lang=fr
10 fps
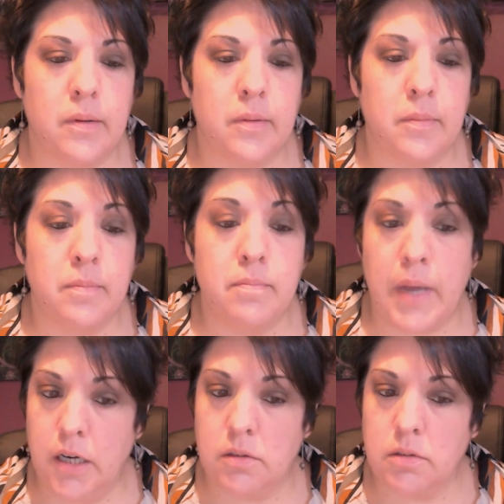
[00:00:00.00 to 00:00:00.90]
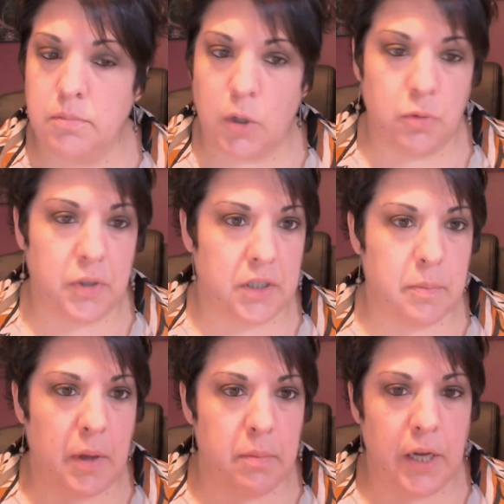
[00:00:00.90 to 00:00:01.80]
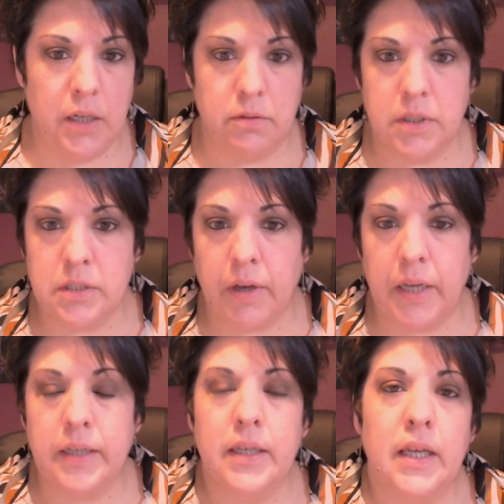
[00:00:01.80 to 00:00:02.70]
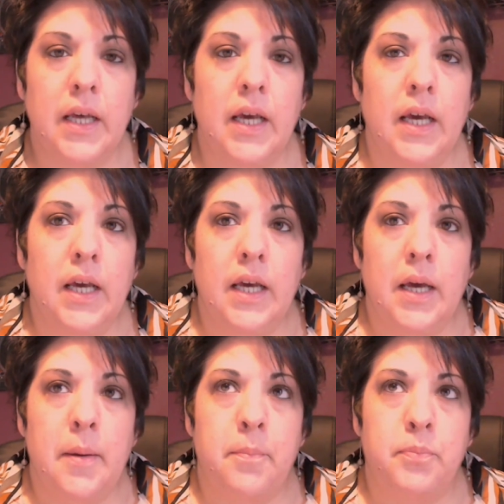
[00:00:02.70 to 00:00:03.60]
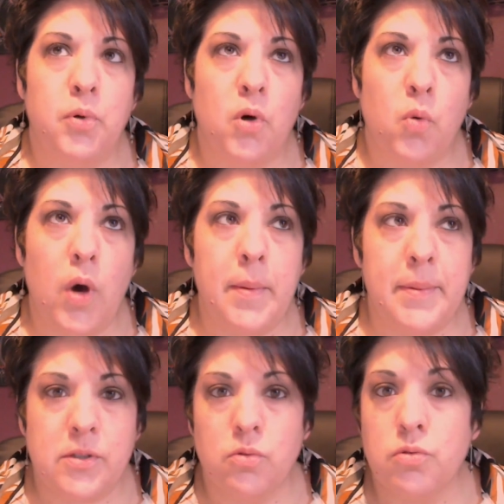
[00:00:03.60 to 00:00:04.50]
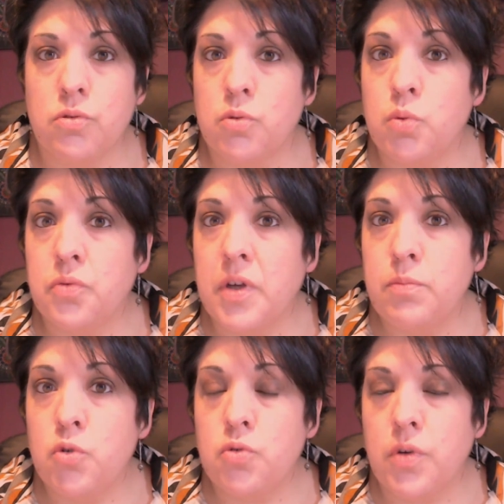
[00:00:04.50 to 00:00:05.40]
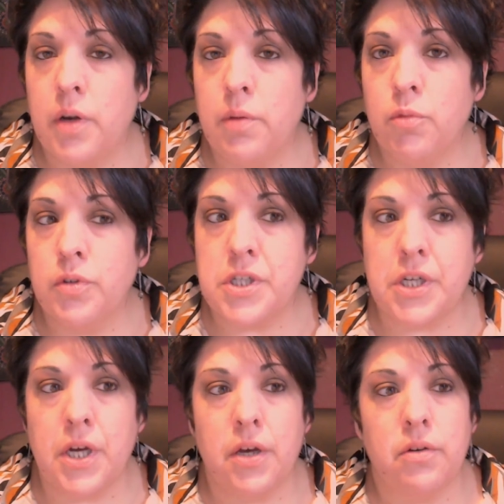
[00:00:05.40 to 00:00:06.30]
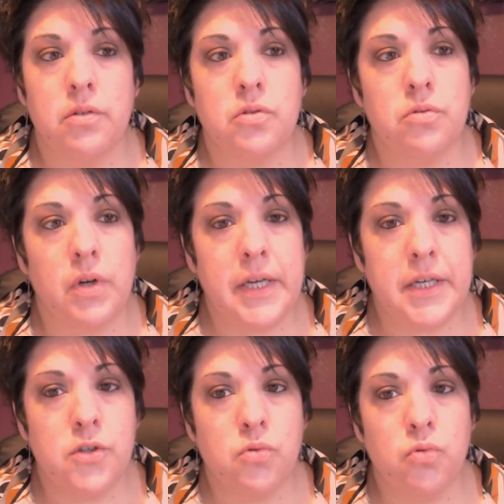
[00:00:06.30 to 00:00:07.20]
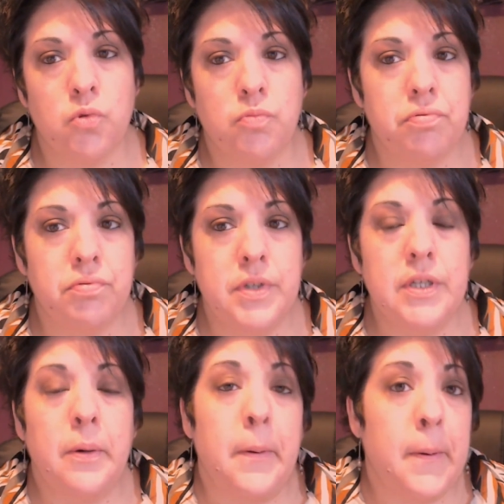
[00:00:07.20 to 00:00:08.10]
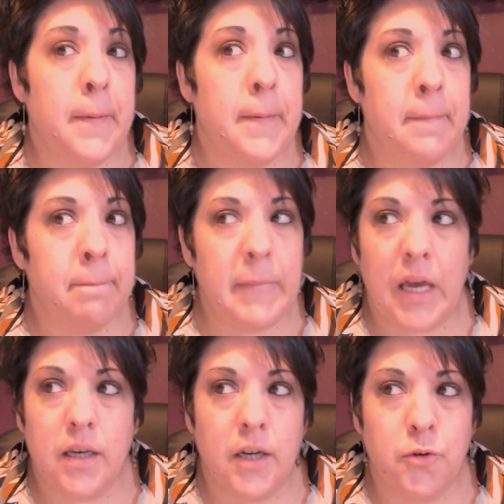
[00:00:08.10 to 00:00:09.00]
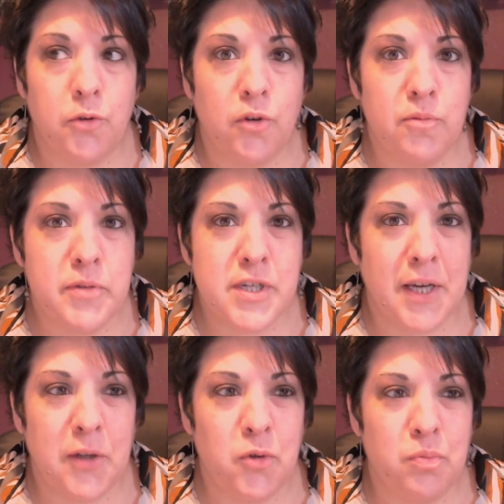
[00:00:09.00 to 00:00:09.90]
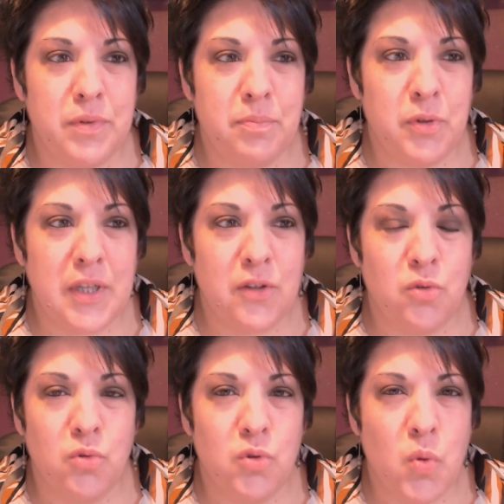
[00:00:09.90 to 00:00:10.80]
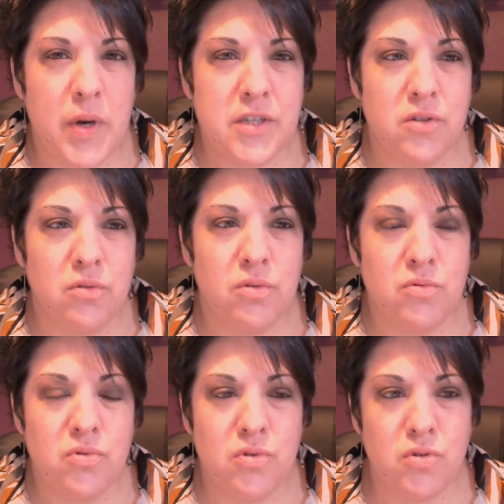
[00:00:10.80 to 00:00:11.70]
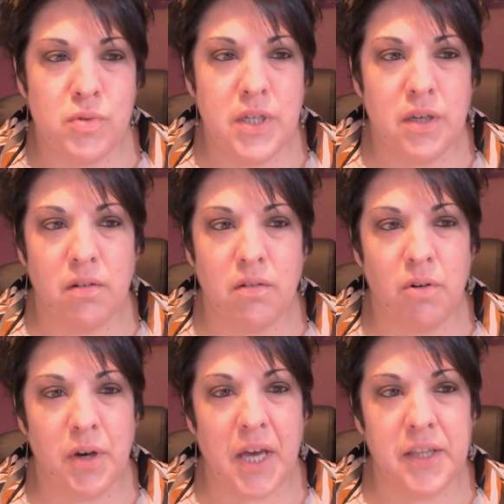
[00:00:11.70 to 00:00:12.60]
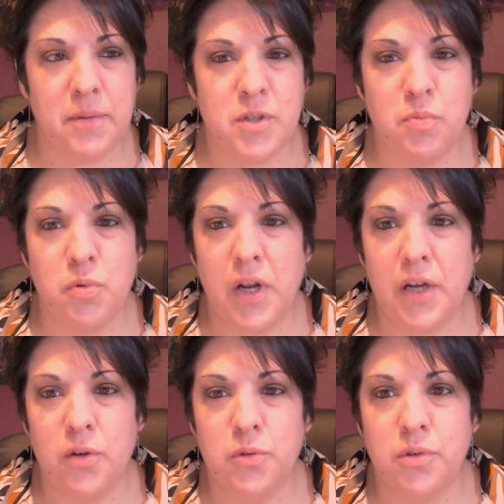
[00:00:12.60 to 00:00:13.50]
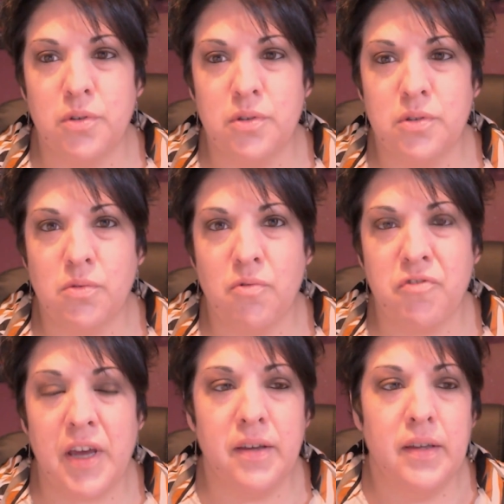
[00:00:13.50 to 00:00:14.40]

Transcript: mail. Il m'a contacté par mail, oui, c'est vrai. Pourquoi bah, Parce qu'on se suivait mutuellement déjà sur les réseaux depuis quelques temps. Je dirais depuis peut-être 2-3 ans qu'on se suit, on regarde un petit peu l'un l'autre ce qu'on fait